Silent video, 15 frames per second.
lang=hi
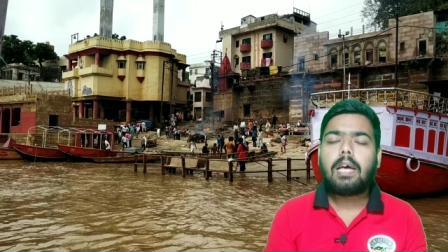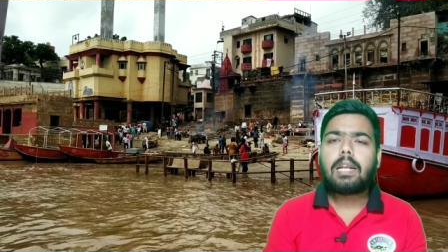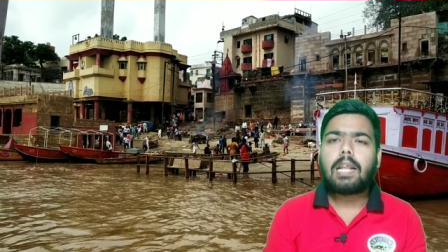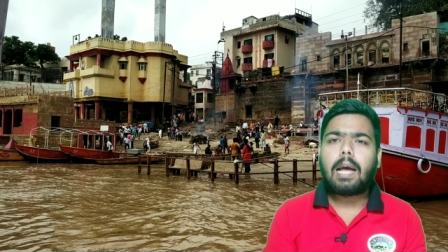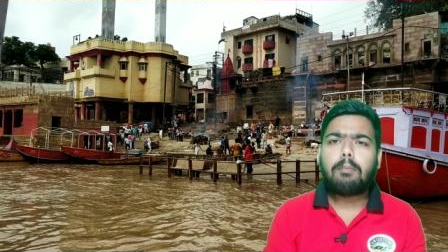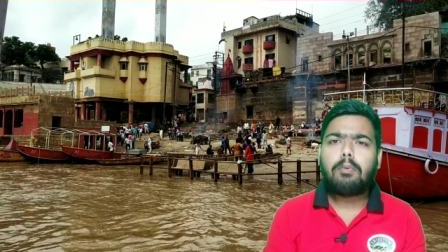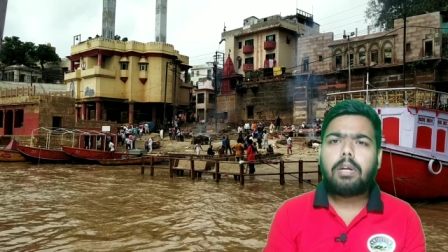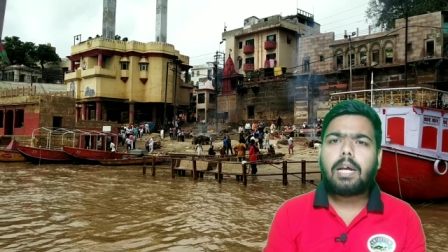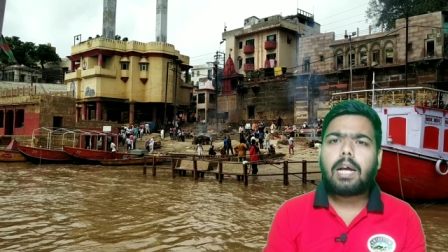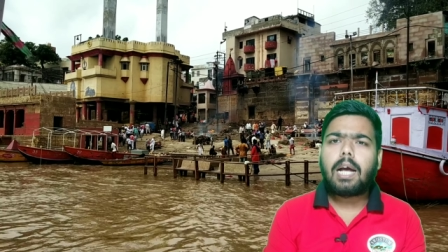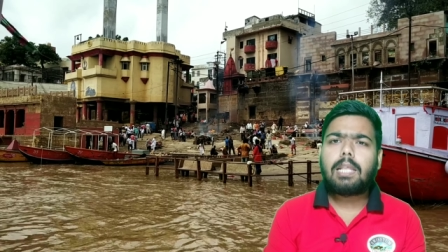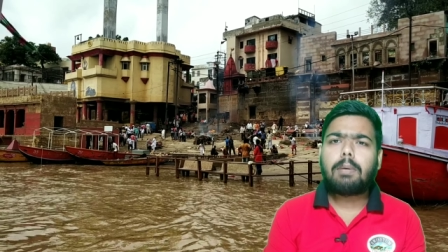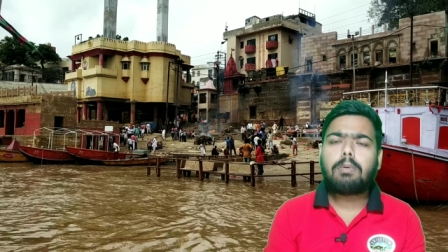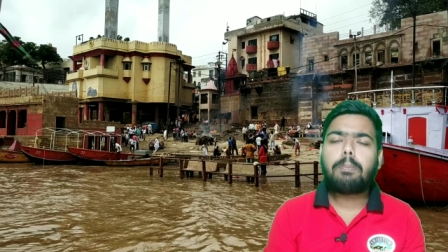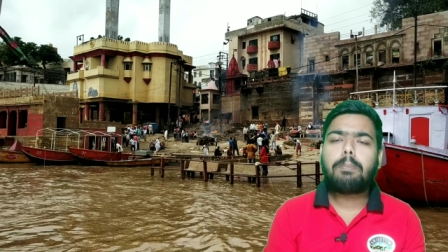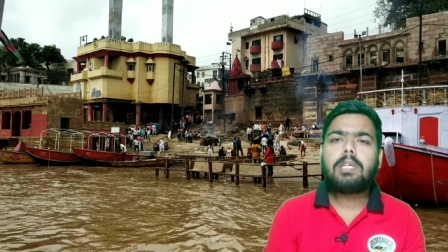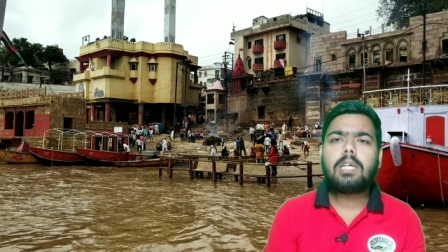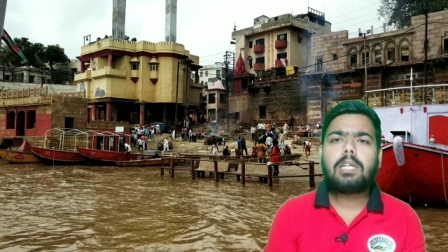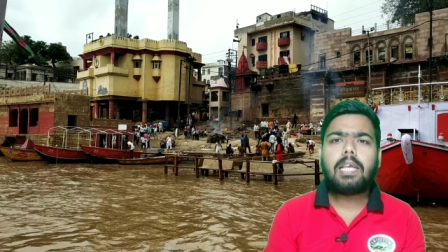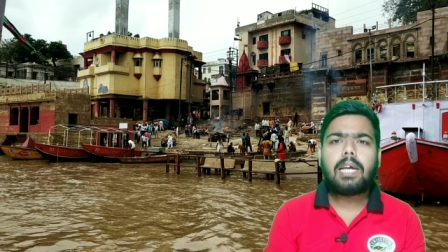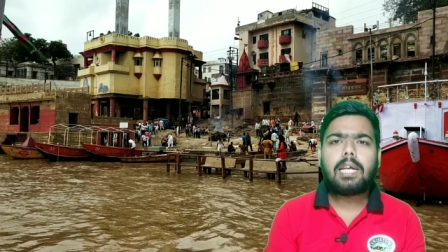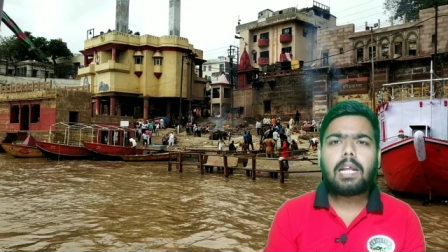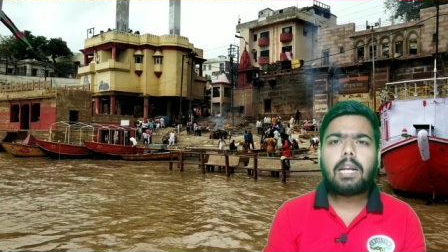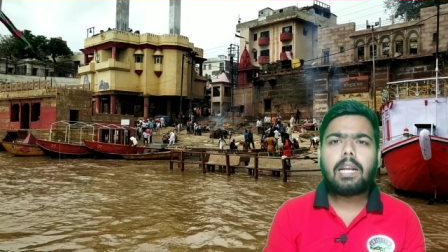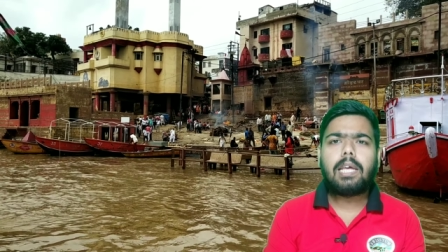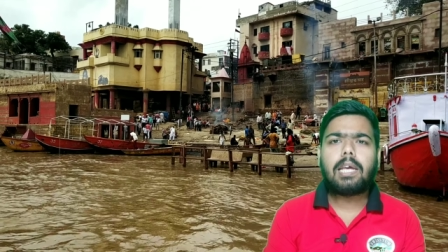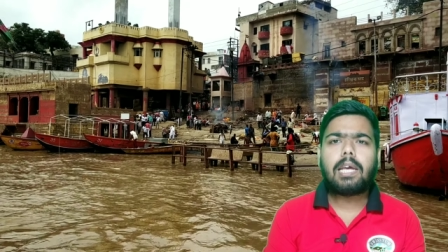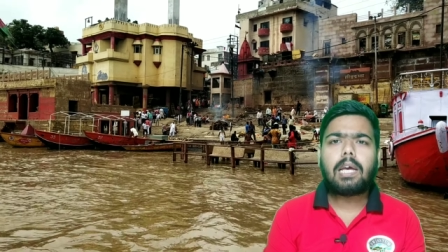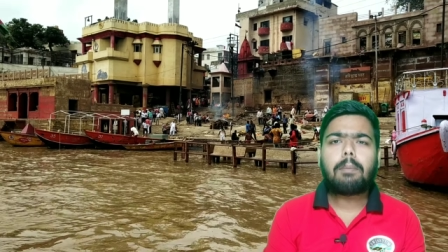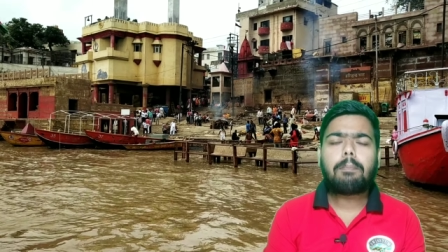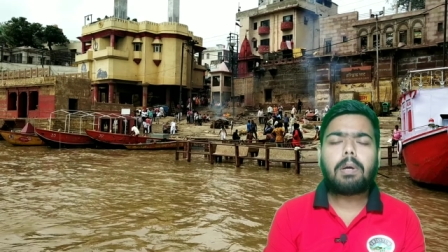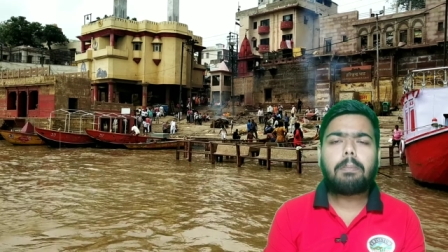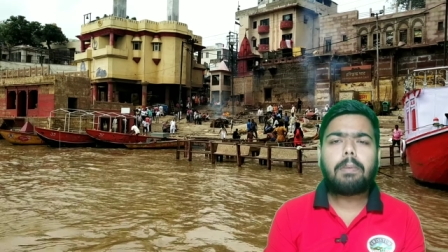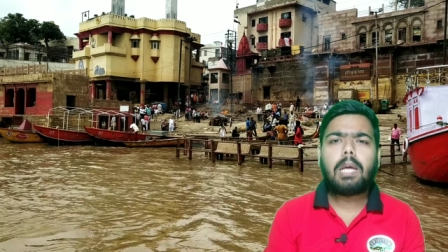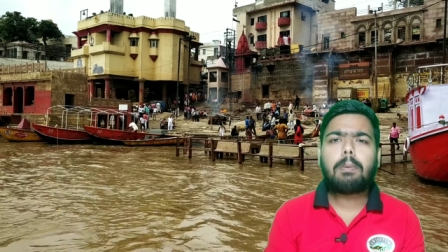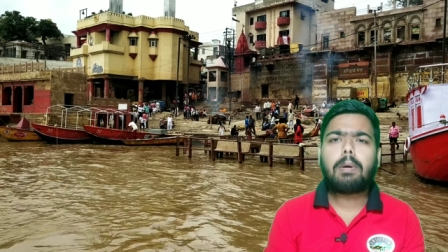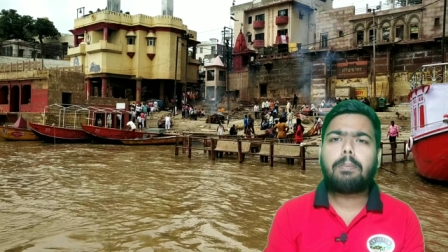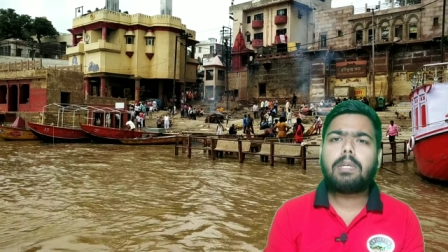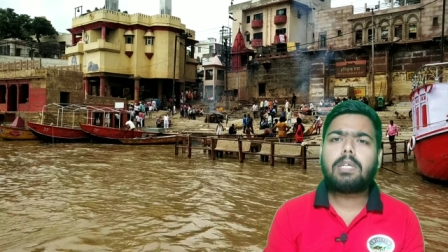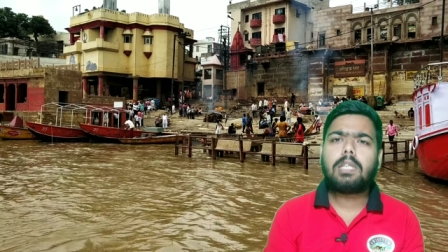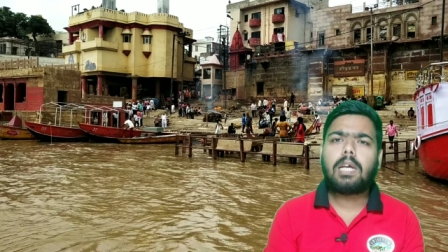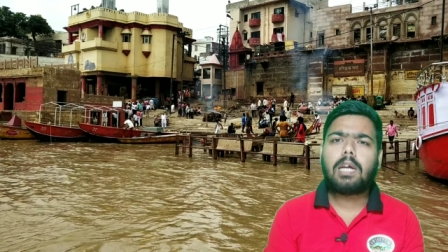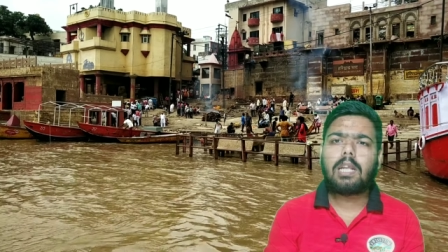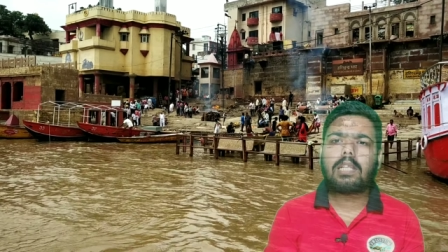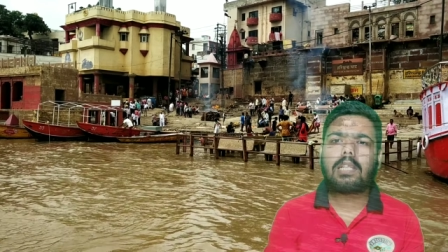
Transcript: रामू ने कहा था मुझे पीछे देखना नहीं है पर मैं एक बार पीछे देख